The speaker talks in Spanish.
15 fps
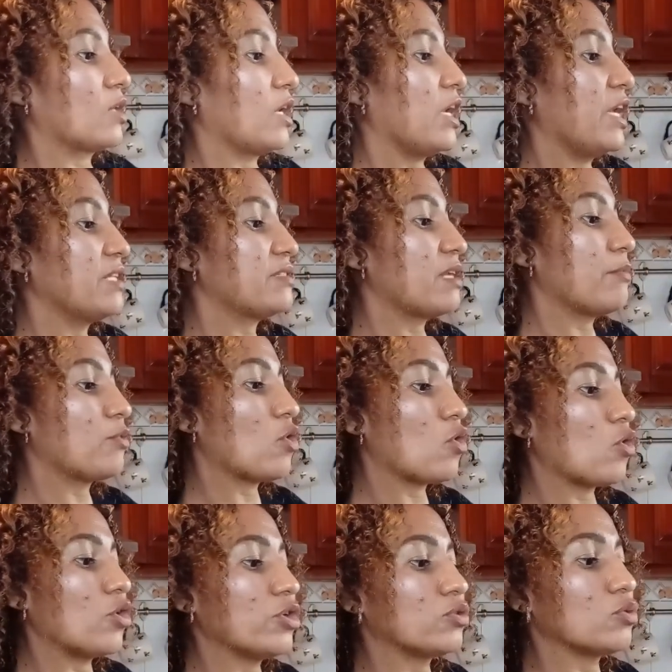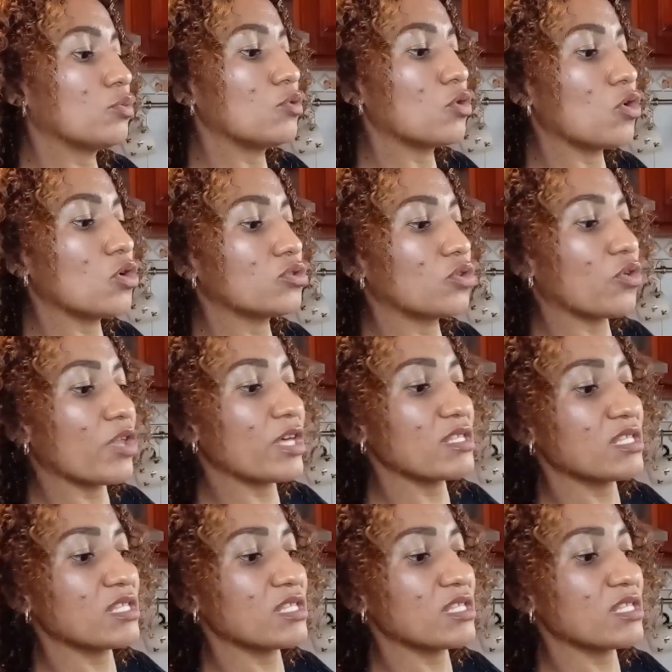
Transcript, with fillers: Ese brócoli tuvo un costo de